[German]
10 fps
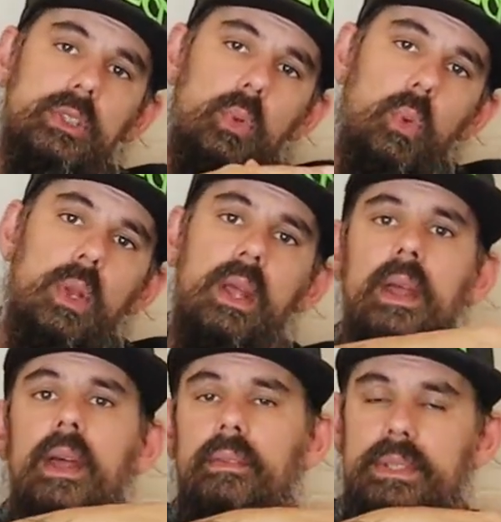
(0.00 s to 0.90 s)
das Öl,
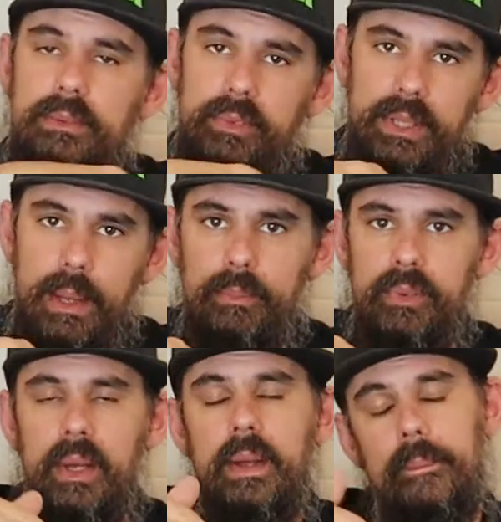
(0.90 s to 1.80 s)
was im
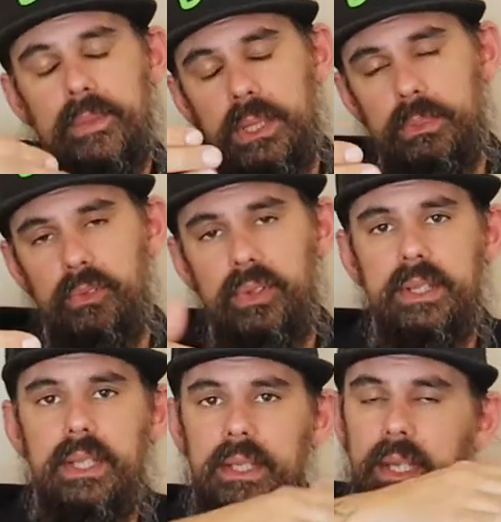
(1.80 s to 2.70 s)
Verdampfer sich
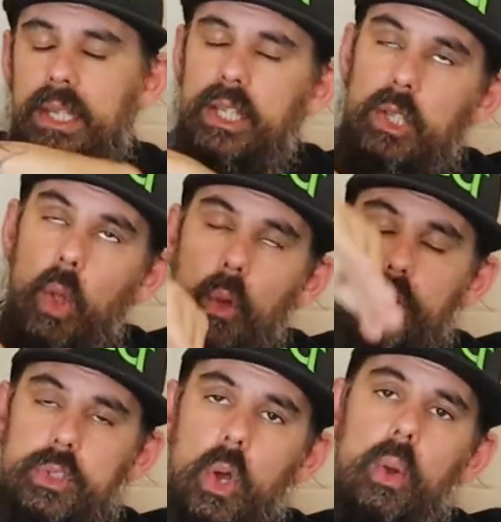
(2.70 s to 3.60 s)
befindet,
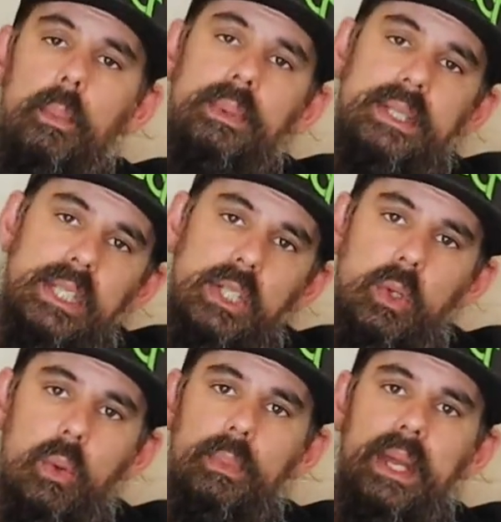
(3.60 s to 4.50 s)
hinaufsaugen bis in
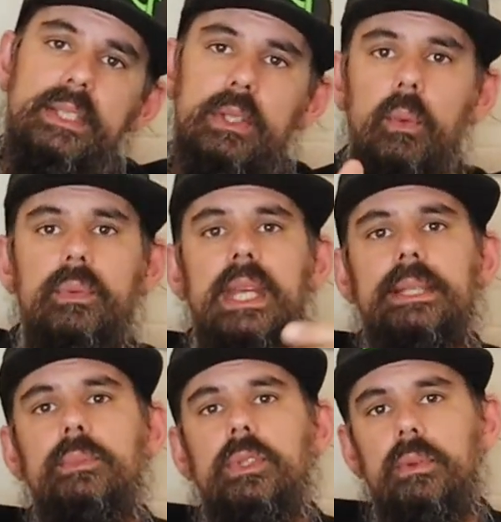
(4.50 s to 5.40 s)
den Kompressor und
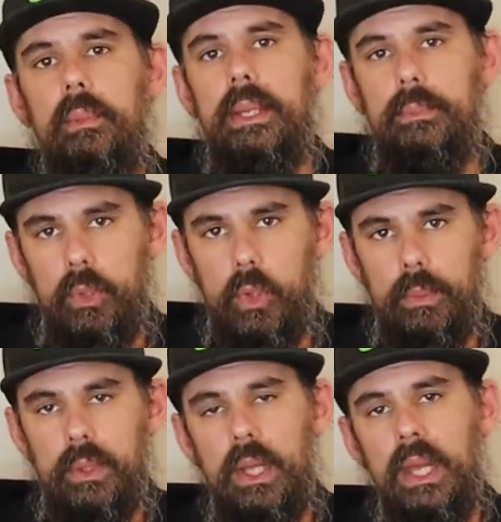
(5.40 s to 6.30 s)
das müssen wir mal
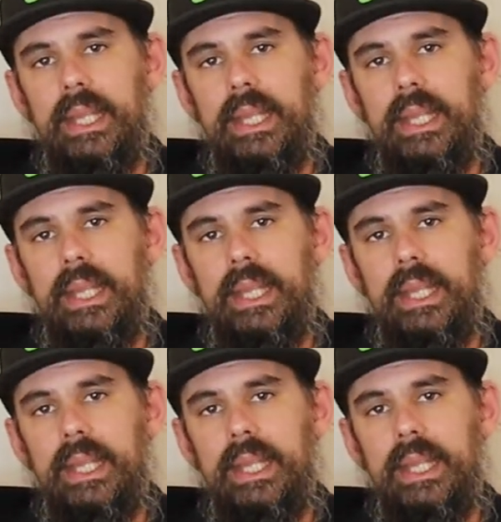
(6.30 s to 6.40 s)
hinbekommen.